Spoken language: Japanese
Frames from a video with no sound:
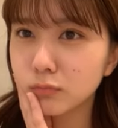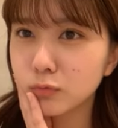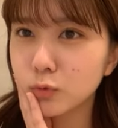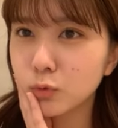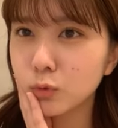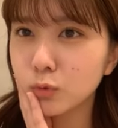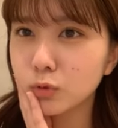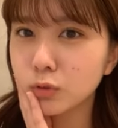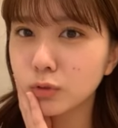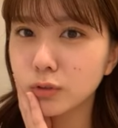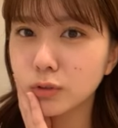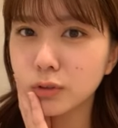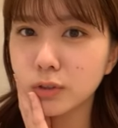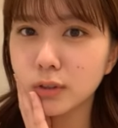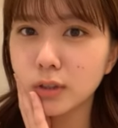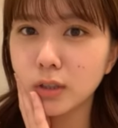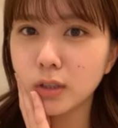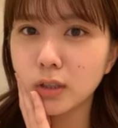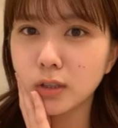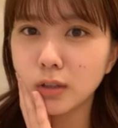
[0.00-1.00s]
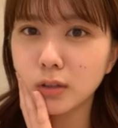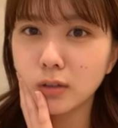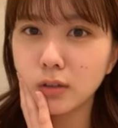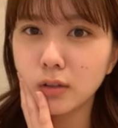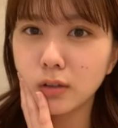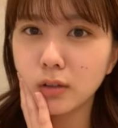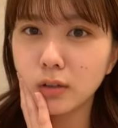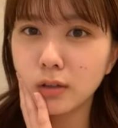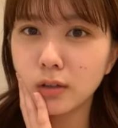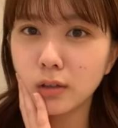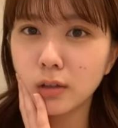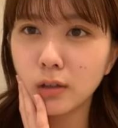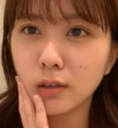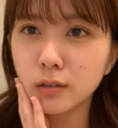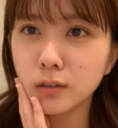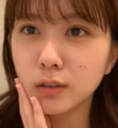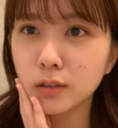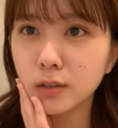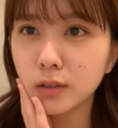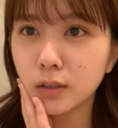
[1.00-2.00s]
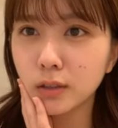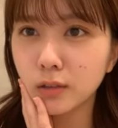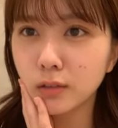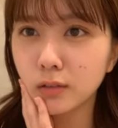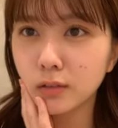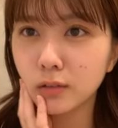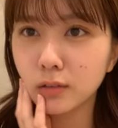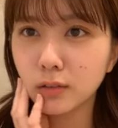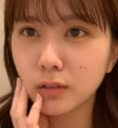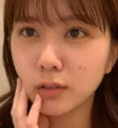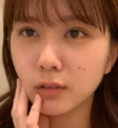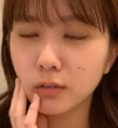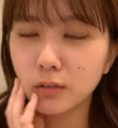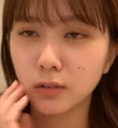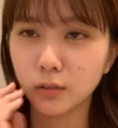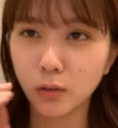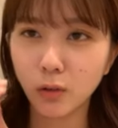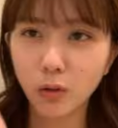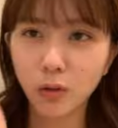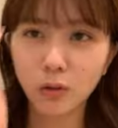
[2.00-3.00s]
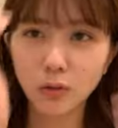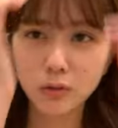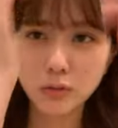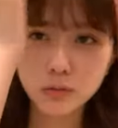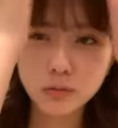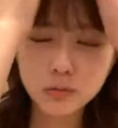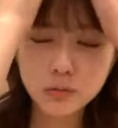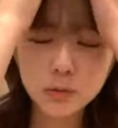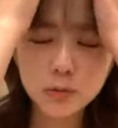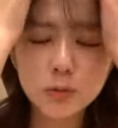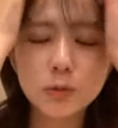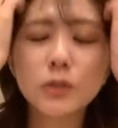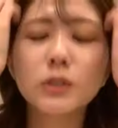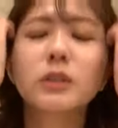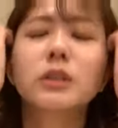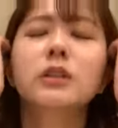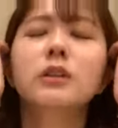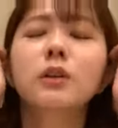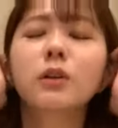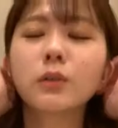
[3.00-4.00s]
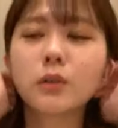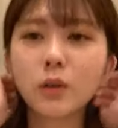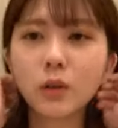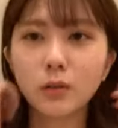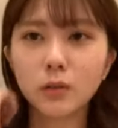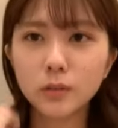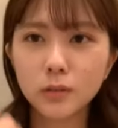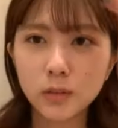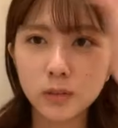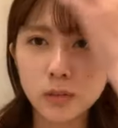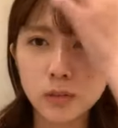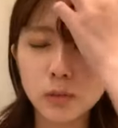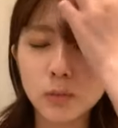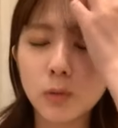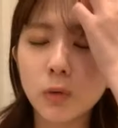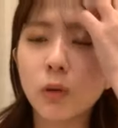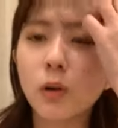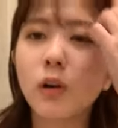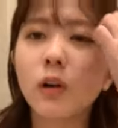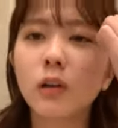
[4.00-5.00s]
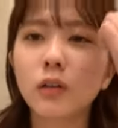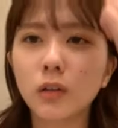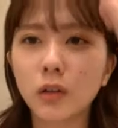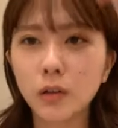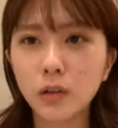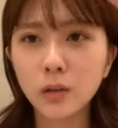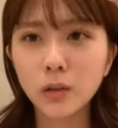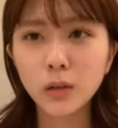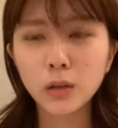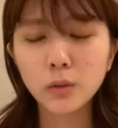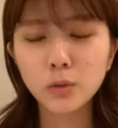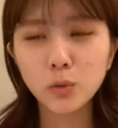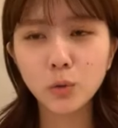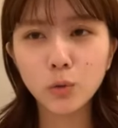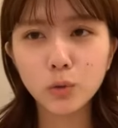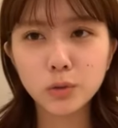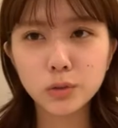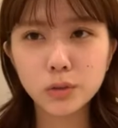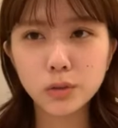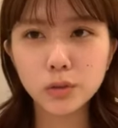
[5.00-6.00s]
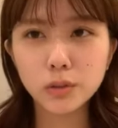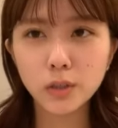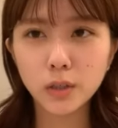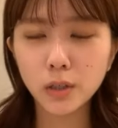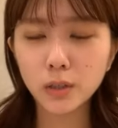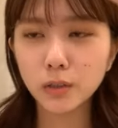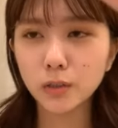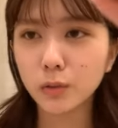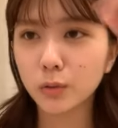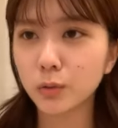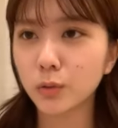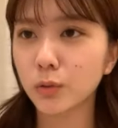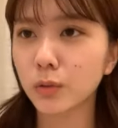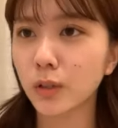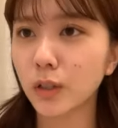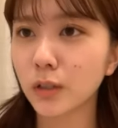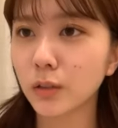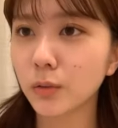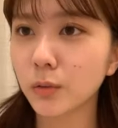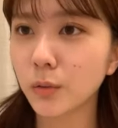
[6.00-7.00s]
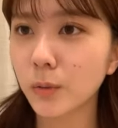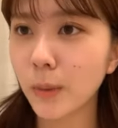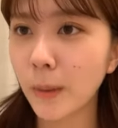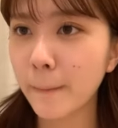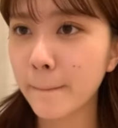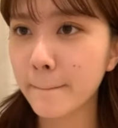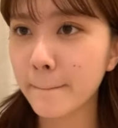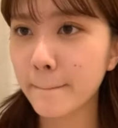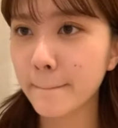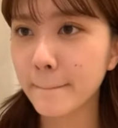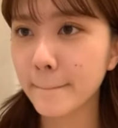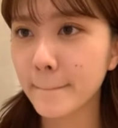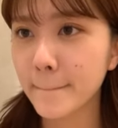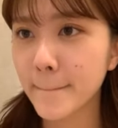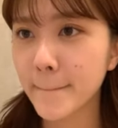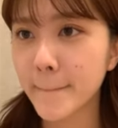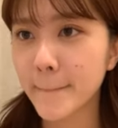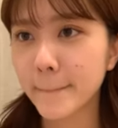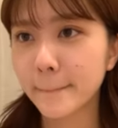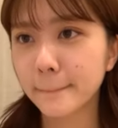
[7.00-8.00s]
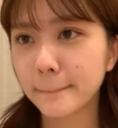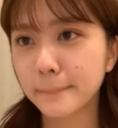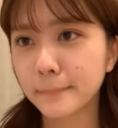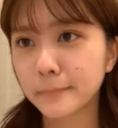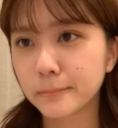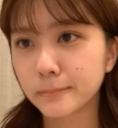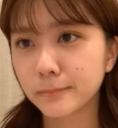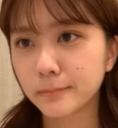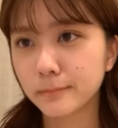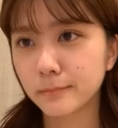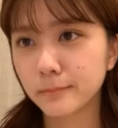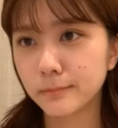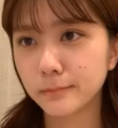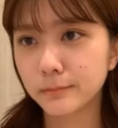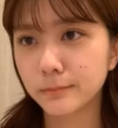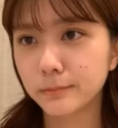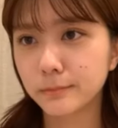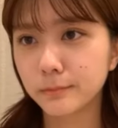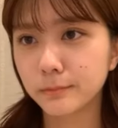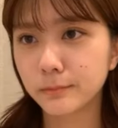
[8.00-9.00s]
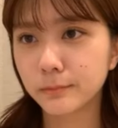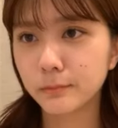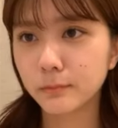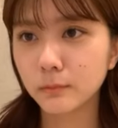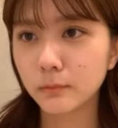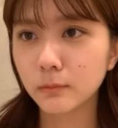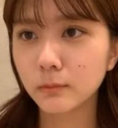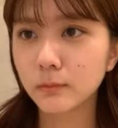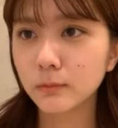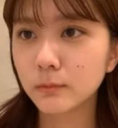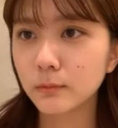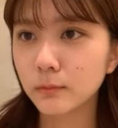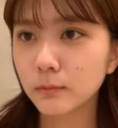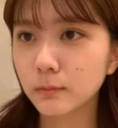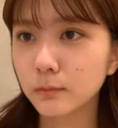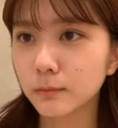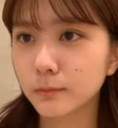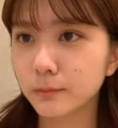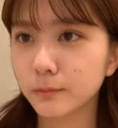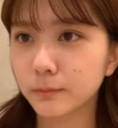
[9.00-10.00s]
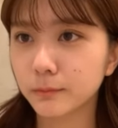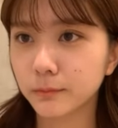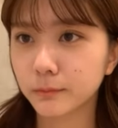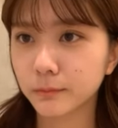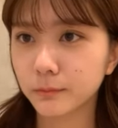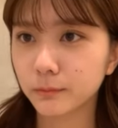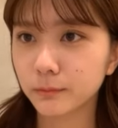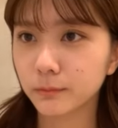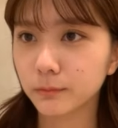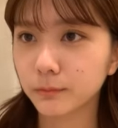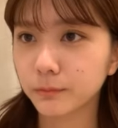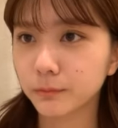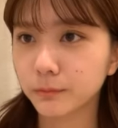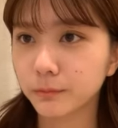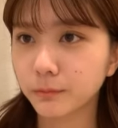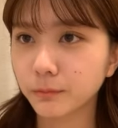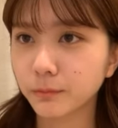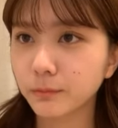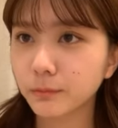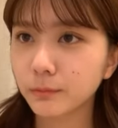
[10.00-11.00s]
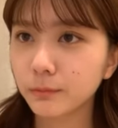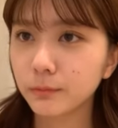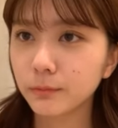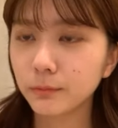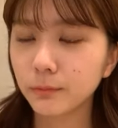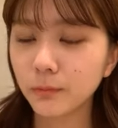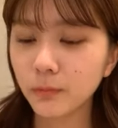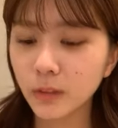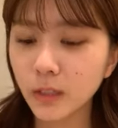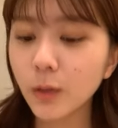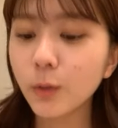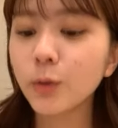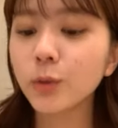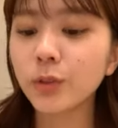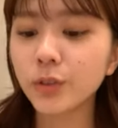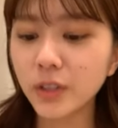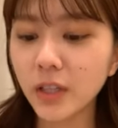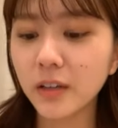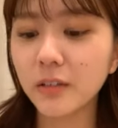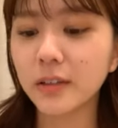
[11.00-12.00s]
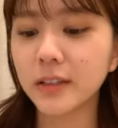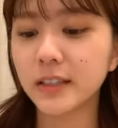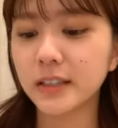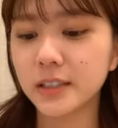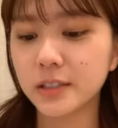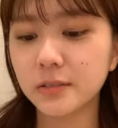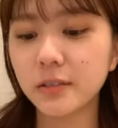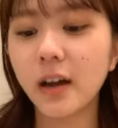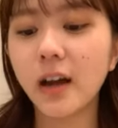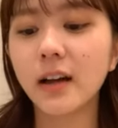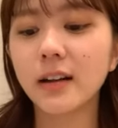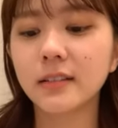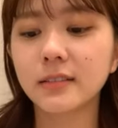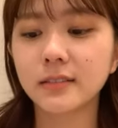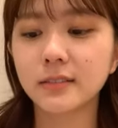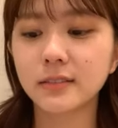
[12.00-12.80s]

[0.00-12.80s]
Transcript: 洞窟って暑いんかな涼しいんかな全然わからない洞窟って入ったことないよってことで私は